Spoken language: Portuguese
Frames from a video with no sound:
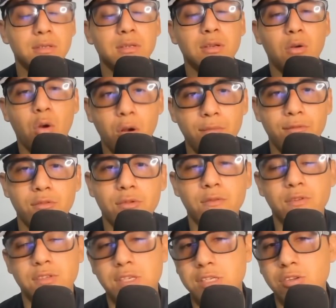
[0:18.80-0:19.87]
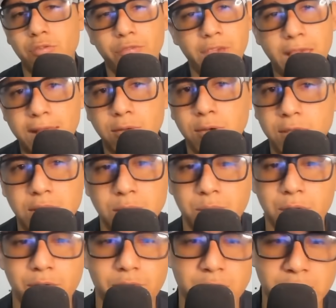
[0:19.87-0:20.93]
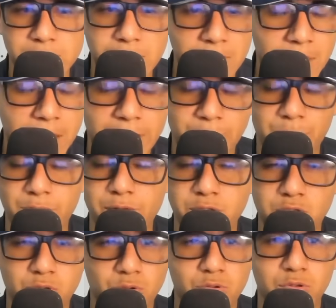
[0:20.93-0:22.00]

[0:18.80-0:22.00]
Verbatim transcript: óbvio que vocês não vieram aqui para ver cenário, para ver estúdio,